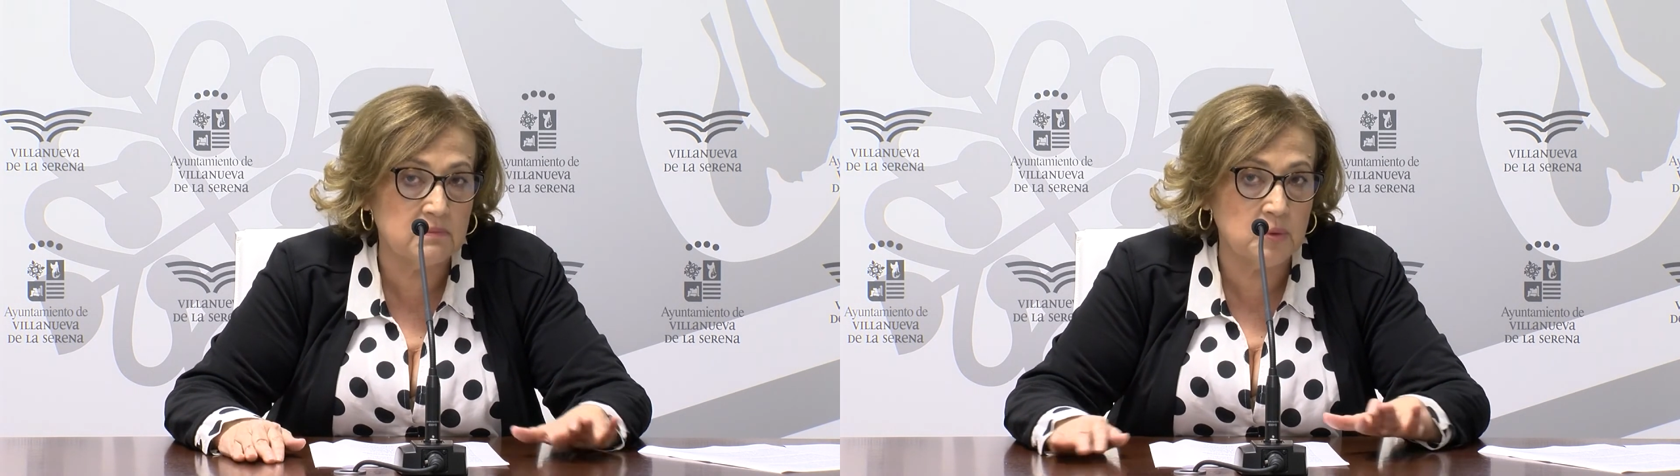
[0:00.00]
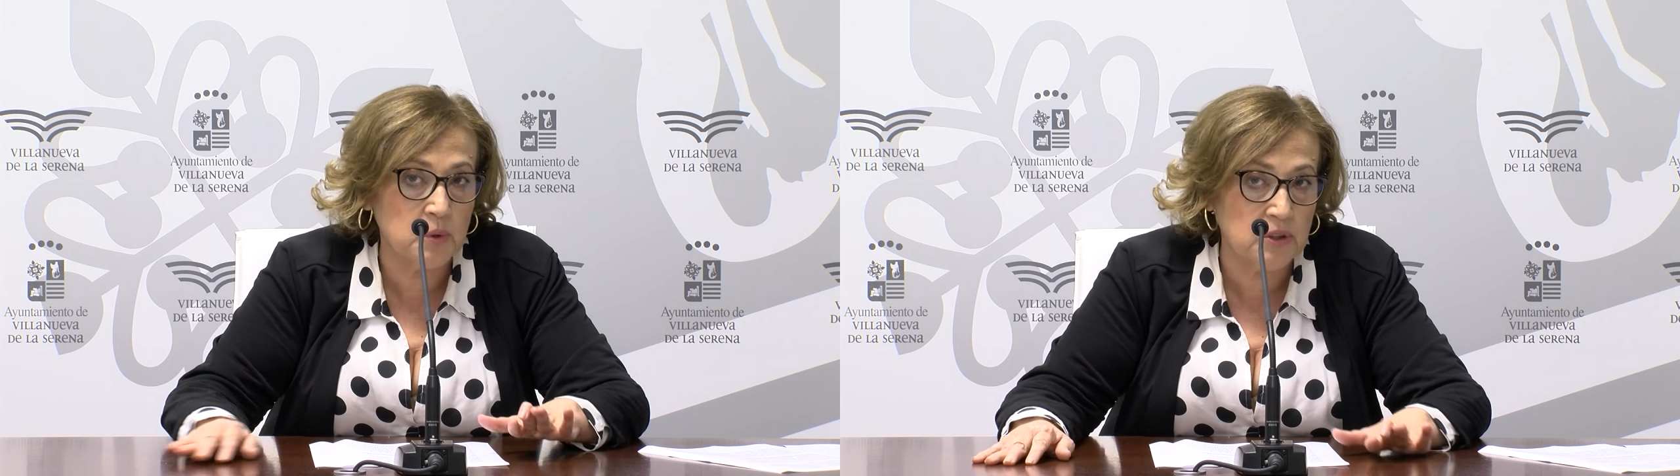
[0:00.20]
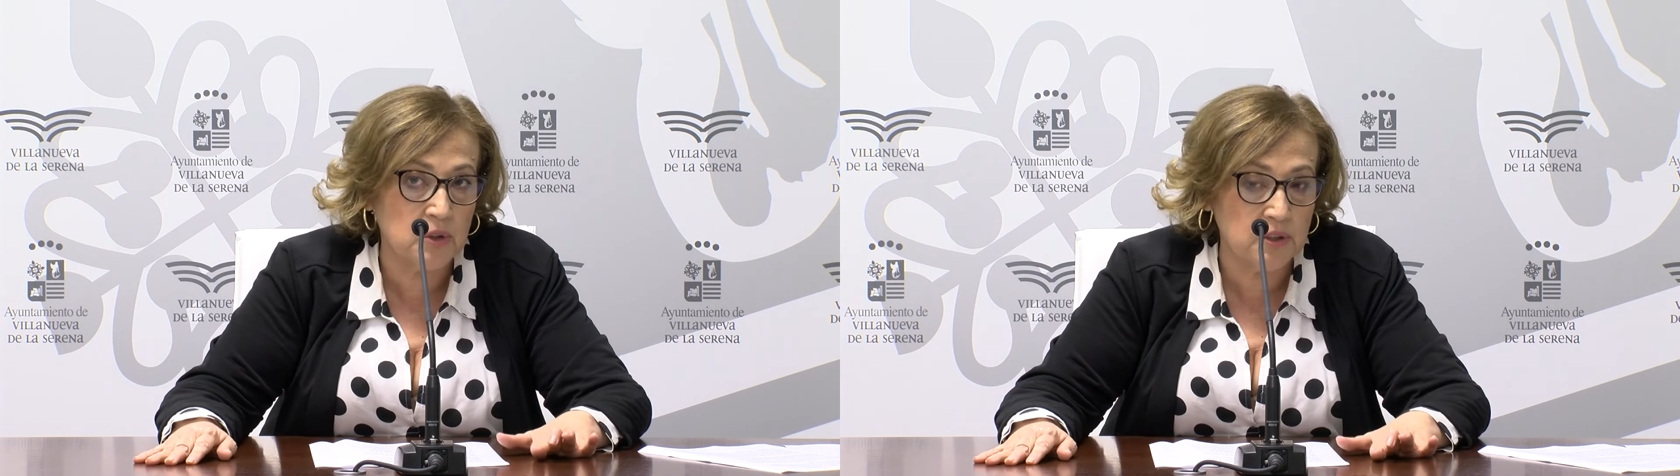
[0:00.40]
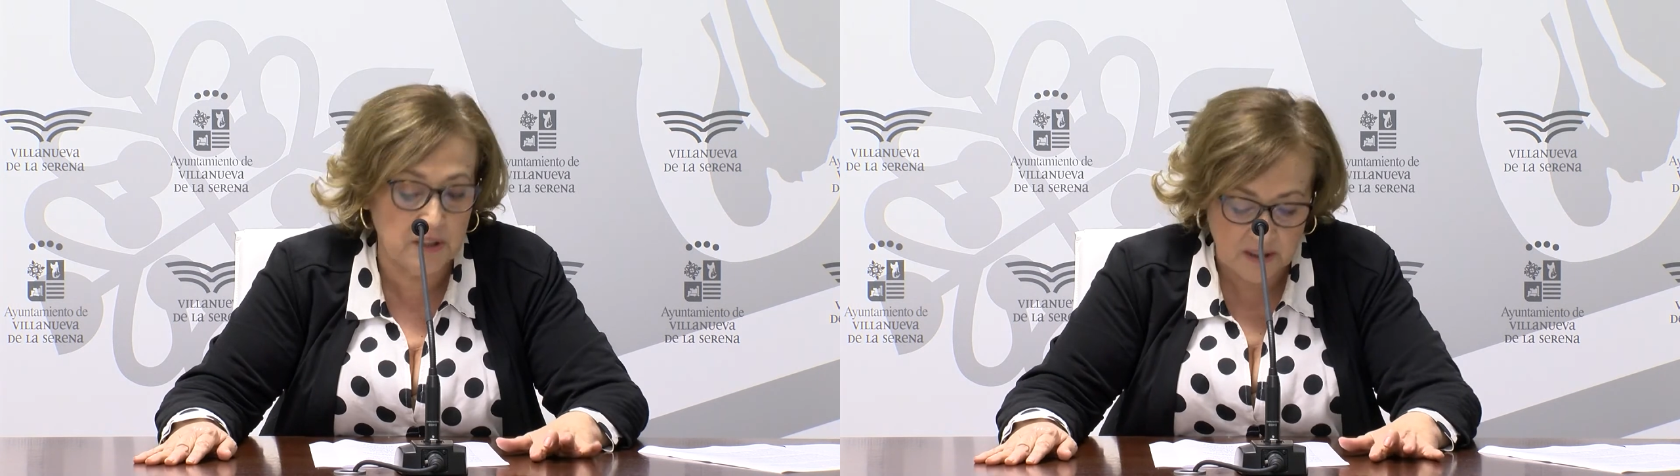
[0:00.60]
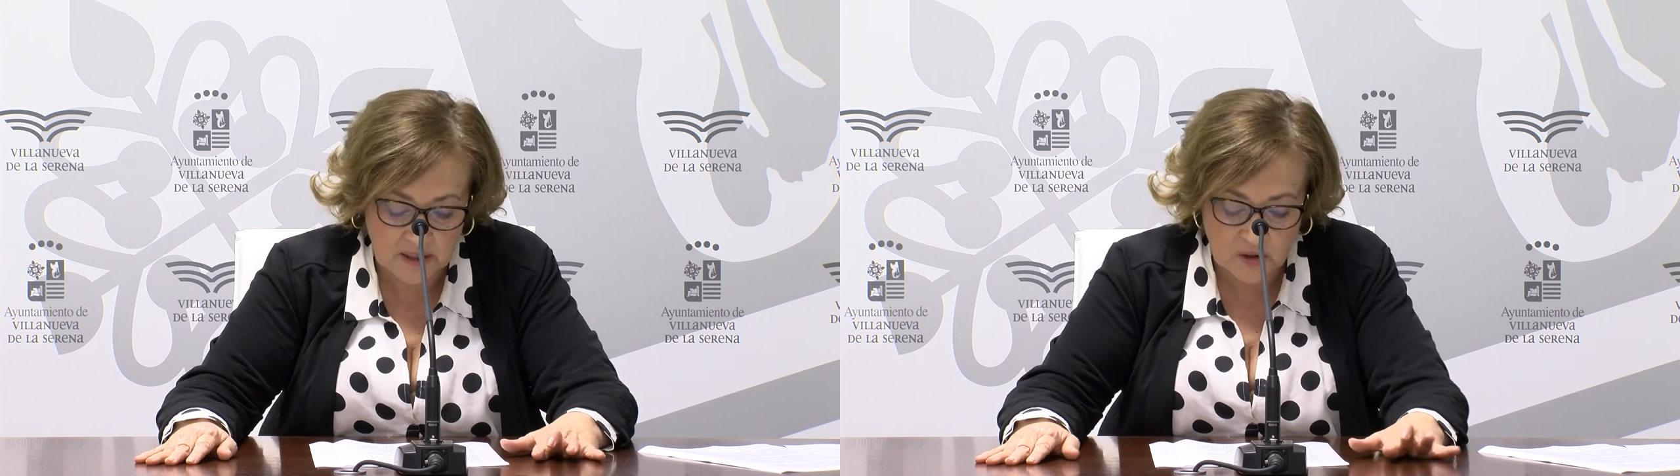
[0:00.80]
nuestros
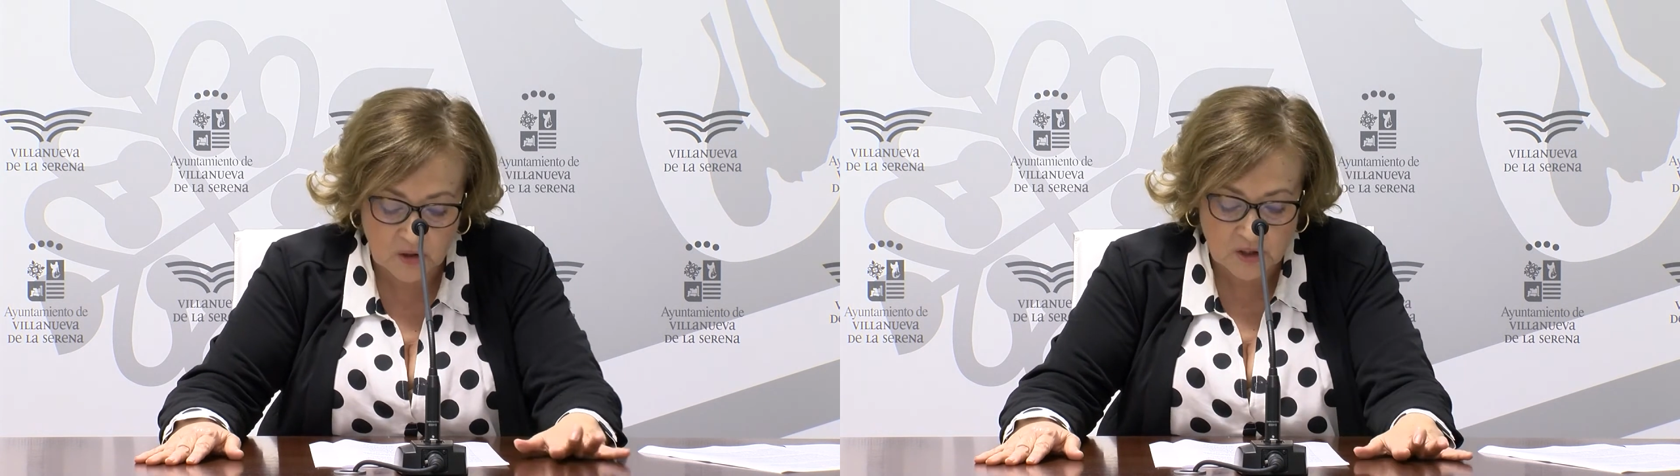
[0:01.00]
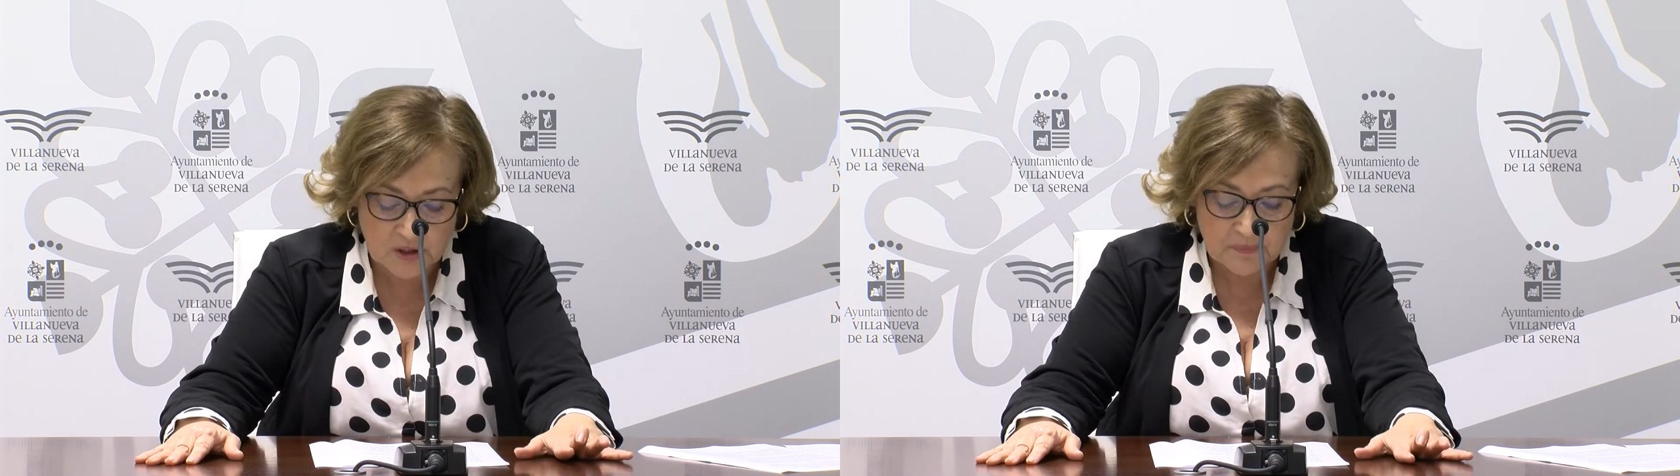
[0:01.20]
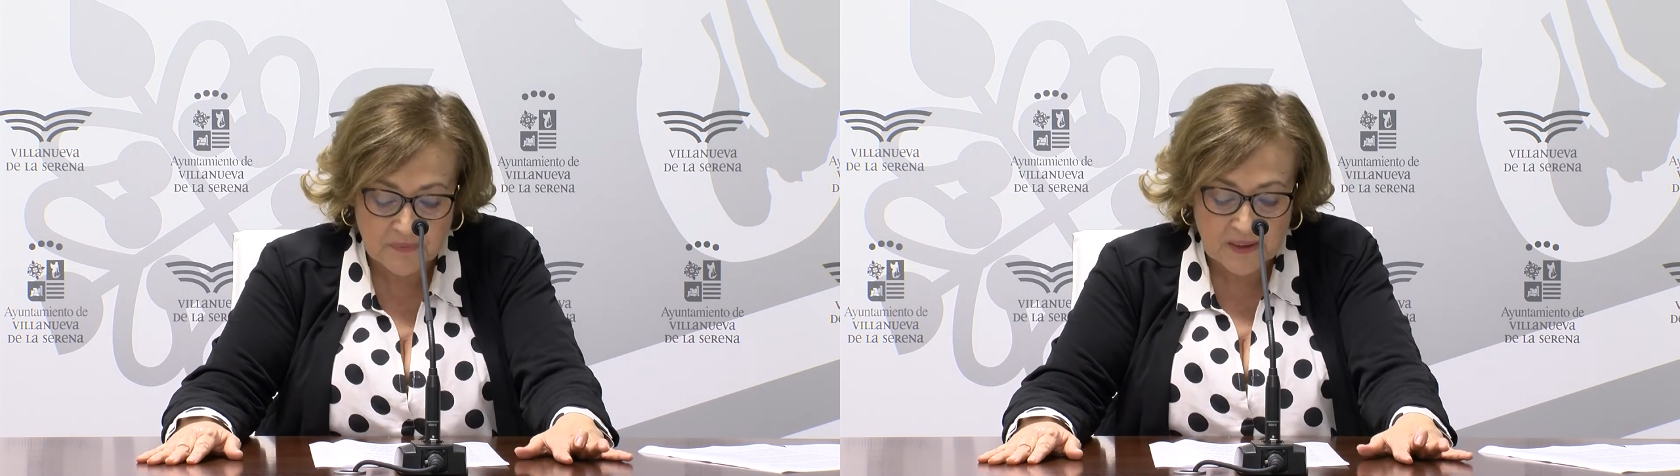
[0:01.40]
técnicos.